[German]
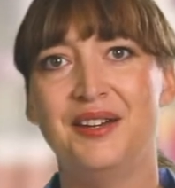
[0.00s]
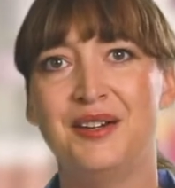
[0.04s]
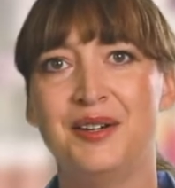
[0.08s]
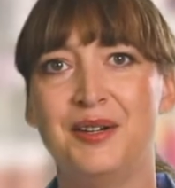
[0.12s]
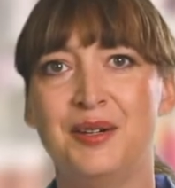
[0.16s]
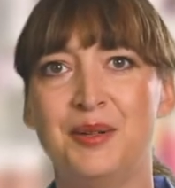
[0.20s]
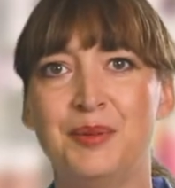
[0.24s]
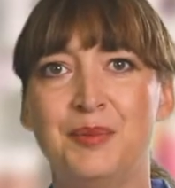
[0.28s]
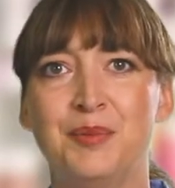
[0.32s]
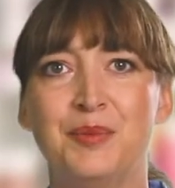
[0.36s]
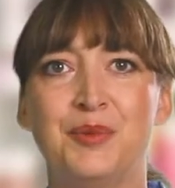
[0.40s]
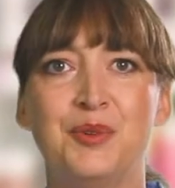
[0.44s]

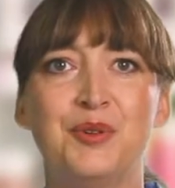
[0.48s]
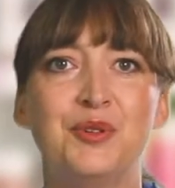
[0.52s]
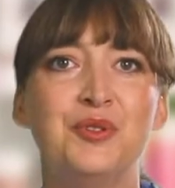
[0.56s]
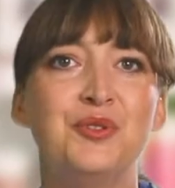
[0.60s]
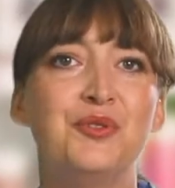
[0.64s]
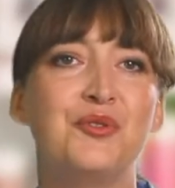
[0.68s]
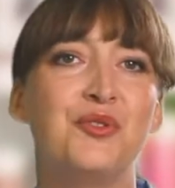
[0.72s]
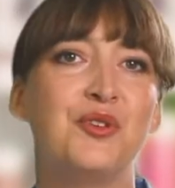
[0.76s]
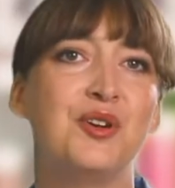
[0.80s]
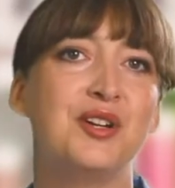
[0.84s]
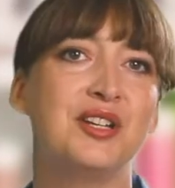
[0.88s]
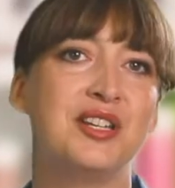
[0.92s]
ähm,
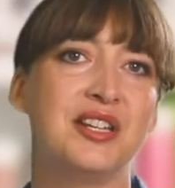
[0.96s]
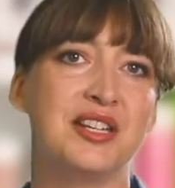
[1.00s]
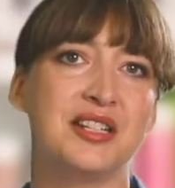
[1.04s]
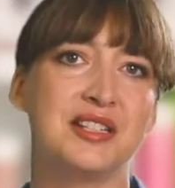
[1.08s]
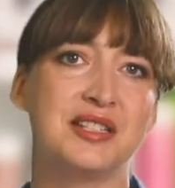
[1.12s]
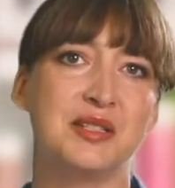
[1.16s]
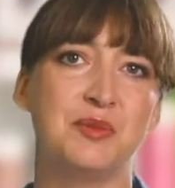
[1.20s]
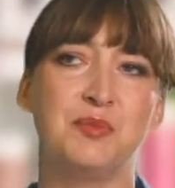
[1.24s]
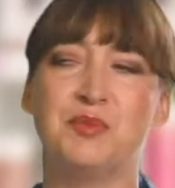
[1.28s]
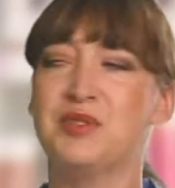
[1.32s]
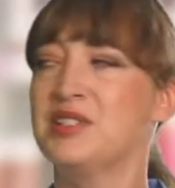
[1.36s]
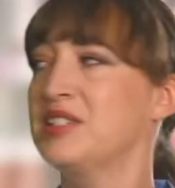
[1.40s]
und wollte
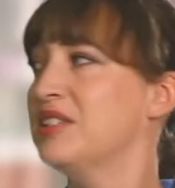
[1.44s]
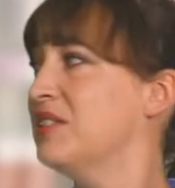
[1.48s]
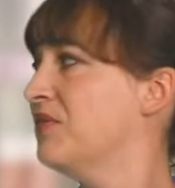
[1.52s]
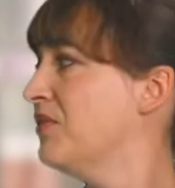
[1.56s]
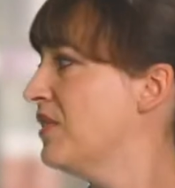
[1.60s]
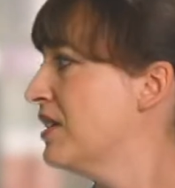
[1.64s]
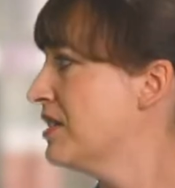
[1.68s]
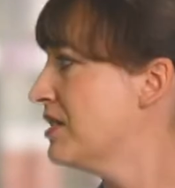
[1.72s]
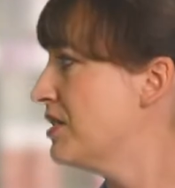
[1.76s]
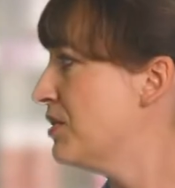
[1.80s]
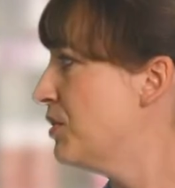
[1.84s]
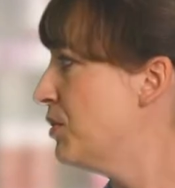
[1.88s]
jetzt ein bisschen
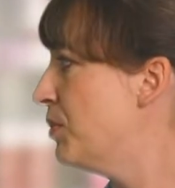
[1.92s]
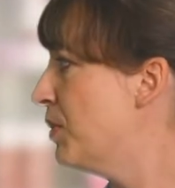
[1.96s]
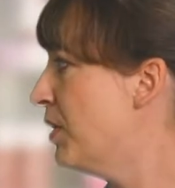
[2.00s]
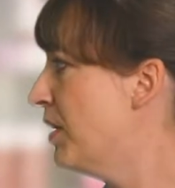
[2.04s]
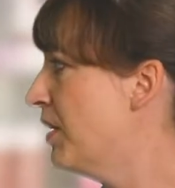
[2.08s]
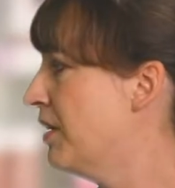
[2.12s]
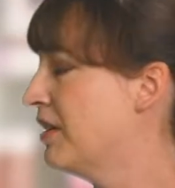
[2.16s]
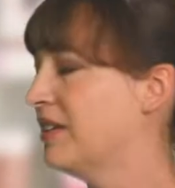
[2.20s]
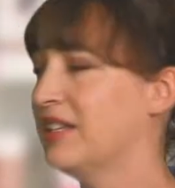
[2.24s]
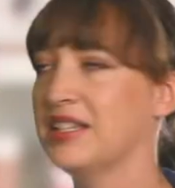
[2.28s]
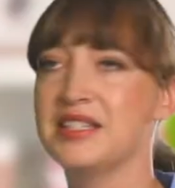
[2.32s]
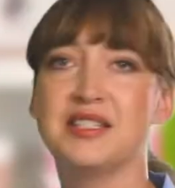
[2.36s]
was
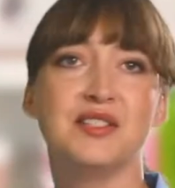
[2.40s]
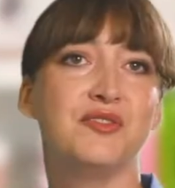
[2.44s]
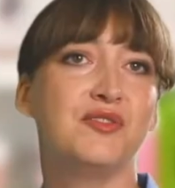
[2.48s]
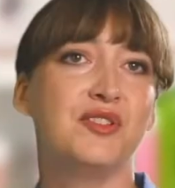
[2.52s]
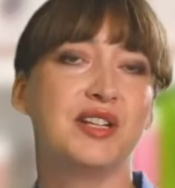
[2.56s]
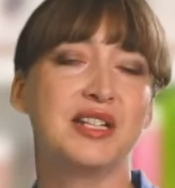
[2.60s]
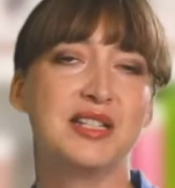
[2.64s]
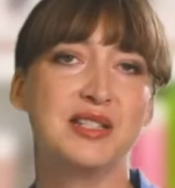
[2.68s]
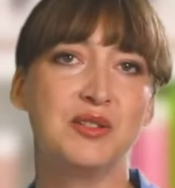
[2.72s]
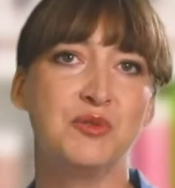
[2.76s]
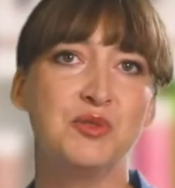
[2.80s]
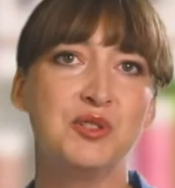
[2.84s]
über
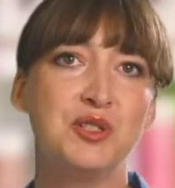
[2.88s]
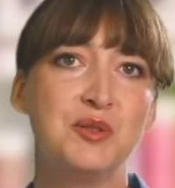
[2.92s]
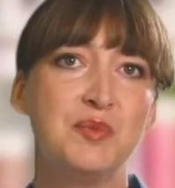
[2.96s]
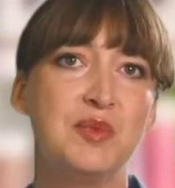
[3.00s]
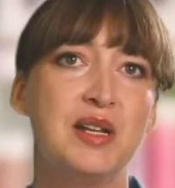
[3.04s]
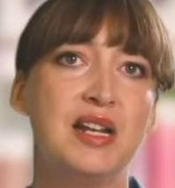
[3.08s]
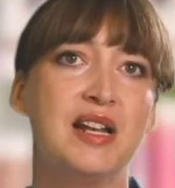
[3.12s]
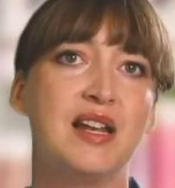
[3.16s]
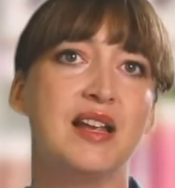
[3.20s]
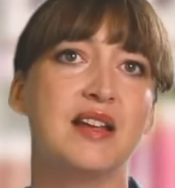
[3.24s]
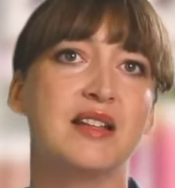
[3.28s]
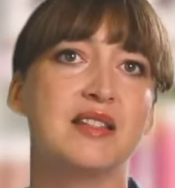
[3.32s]

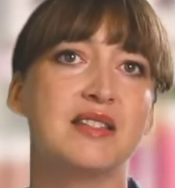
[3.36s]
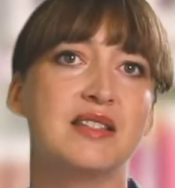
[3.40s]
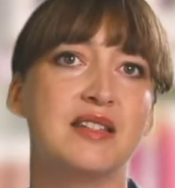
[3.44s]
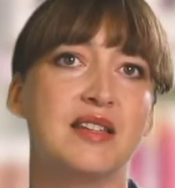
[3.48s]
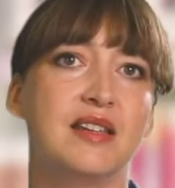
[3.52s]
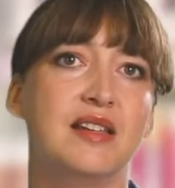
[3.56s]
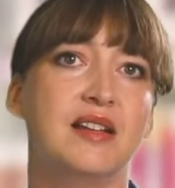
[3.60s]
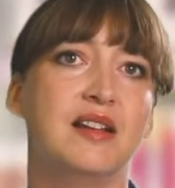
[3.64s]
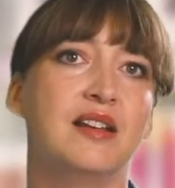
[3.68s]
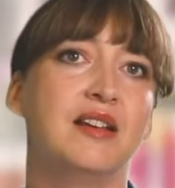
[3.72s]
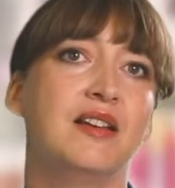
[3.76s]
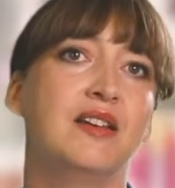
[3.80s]
Desinfektionsmittel
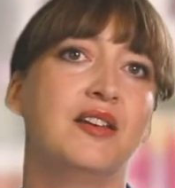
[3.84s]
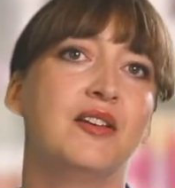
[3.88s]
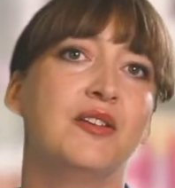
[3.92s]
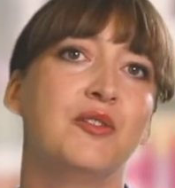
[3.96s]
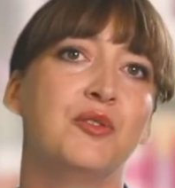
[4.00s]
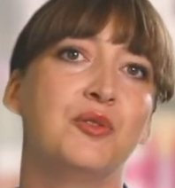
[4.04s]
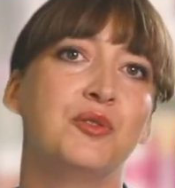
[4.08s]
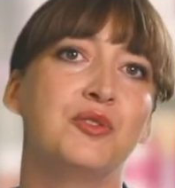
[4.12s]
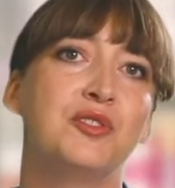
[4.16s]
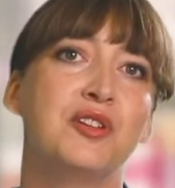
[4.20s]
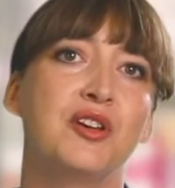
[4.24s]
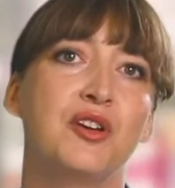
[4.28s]
erzählen
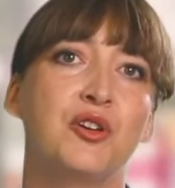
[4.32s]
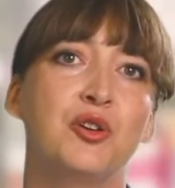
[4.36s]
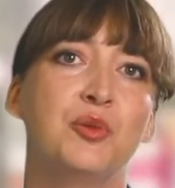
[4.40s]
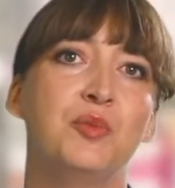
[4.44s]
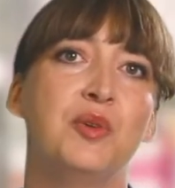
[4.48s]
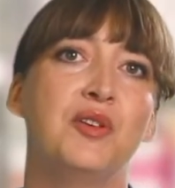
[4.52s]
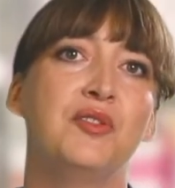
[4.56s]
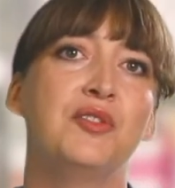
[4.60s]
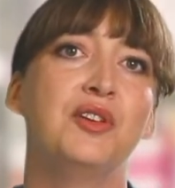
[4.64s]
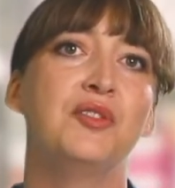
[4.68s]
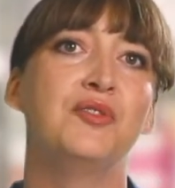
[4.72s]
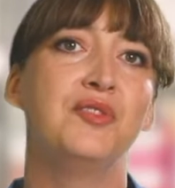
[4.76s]
und
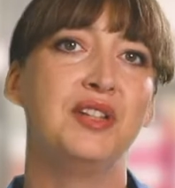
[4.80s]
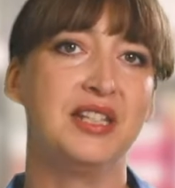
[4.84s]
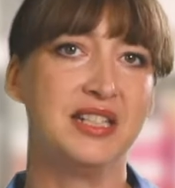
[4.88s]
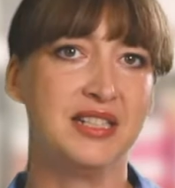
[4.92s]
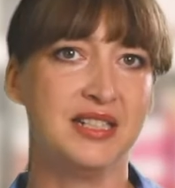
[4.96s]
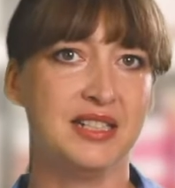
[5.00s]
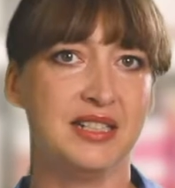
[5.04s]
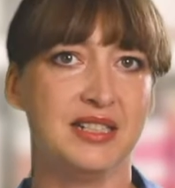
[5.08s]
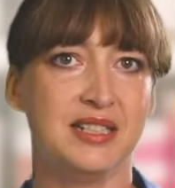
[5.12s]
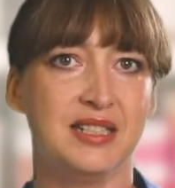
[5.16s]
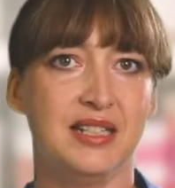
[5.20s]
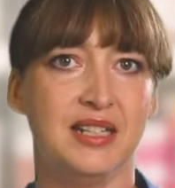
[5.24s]
darüber, wie
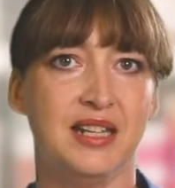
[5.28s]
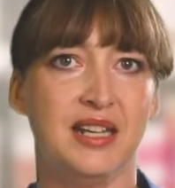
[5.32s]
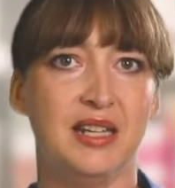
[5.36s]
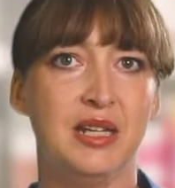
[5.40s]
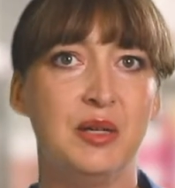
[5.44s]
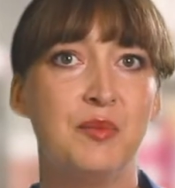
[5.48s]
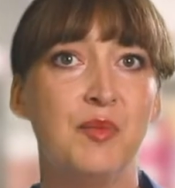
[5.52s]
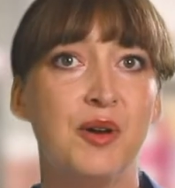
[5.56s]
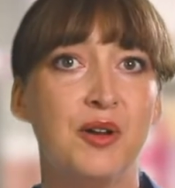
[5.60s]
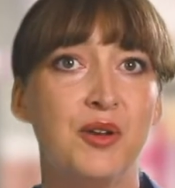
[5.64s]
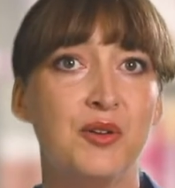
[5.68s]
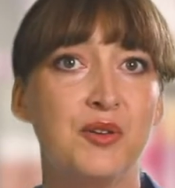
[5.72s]
wichtig die
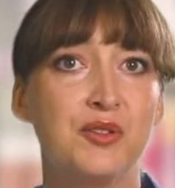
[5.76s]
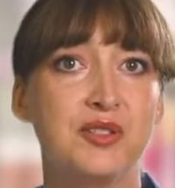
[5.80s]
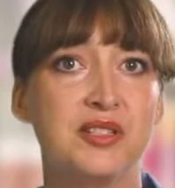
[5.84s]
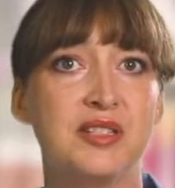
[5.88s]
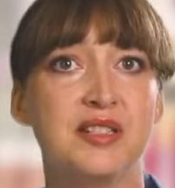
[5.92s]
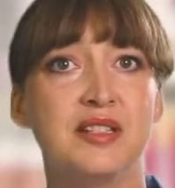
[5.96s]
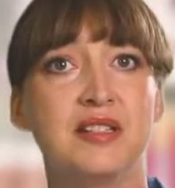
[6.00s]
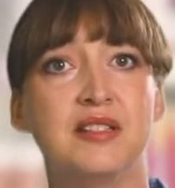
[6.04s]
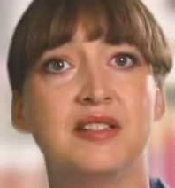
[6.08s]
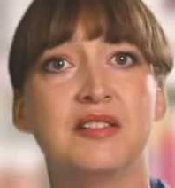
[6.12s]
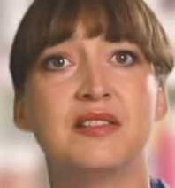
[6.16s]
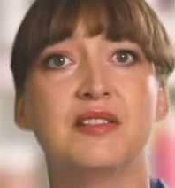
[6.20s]
immer noch
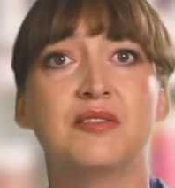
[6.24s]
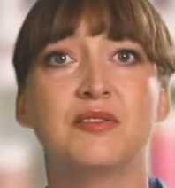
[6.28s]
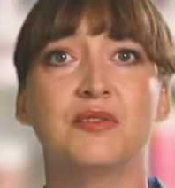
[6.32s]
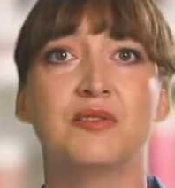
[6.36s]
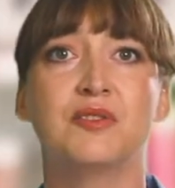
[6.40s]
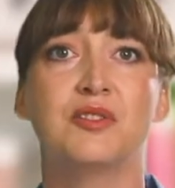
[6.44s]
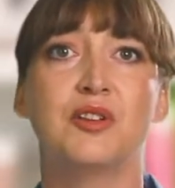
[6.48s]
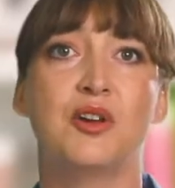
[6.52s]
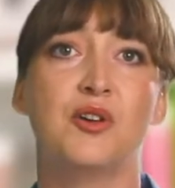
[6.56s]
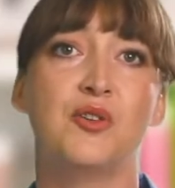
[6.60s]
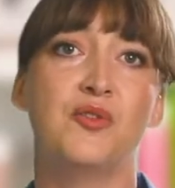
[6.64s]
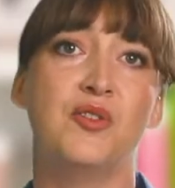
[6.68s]
sind
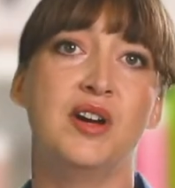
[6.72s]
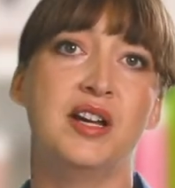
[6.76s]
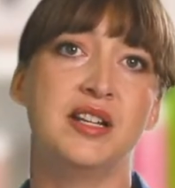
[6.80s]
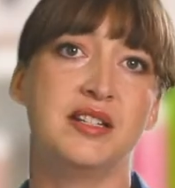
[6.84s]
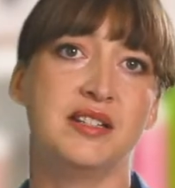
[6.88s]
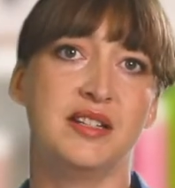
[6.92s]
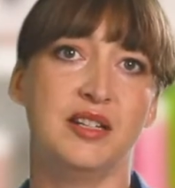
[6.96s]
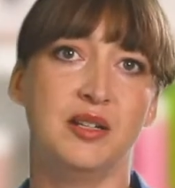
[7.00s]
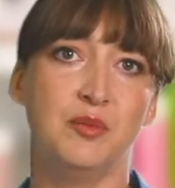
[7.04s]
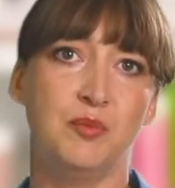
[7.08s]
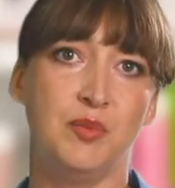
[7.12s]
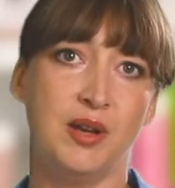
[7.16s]
und auch
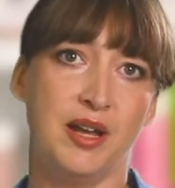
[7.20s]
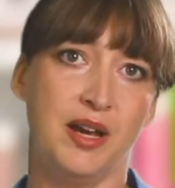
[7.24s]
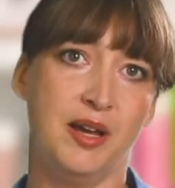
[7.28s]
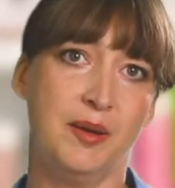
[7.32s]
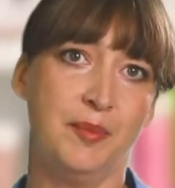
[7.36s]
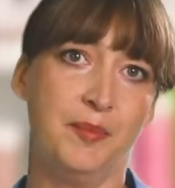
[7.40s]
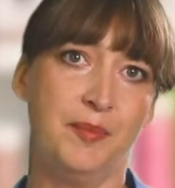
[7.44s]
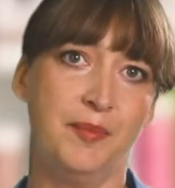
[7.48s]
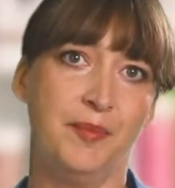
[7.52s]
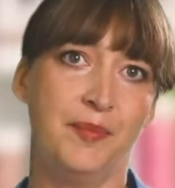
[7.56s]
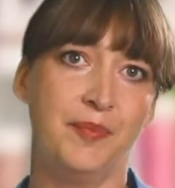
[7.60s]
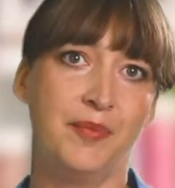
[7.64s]
weiterhin
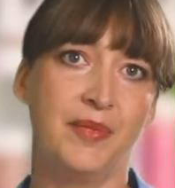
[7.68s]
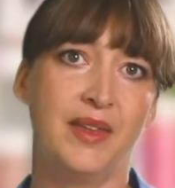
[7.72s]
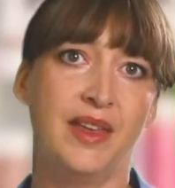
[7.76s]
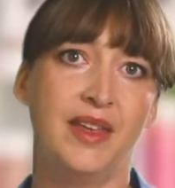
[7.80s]
bleiben.